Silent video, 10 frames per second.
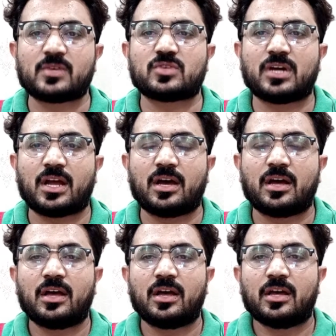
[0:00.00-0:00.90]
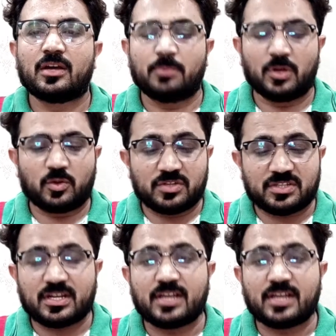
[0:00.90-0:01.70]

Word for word: में गुजारा बिल्कुल जिस तरह